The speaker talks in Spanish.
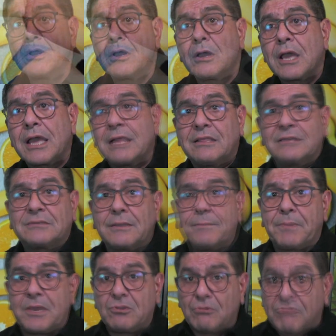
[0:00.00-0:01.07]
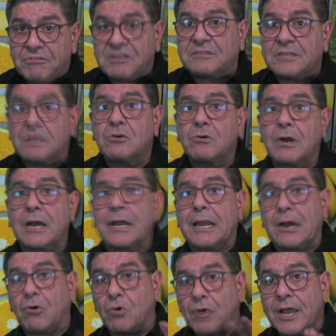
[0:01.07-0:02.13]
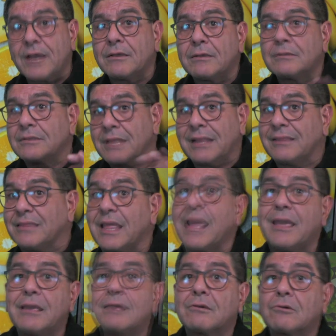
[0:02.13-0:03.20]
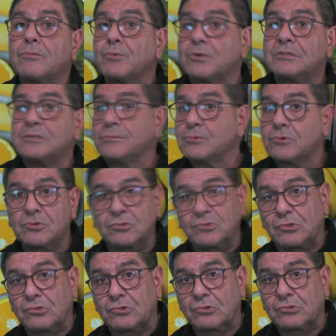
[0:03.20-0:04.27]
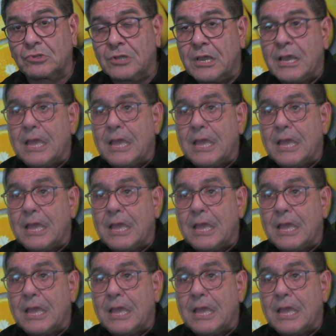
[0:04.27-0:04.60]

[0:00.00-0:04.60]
el desempeño físico a la hora del té, como decimos nosotros,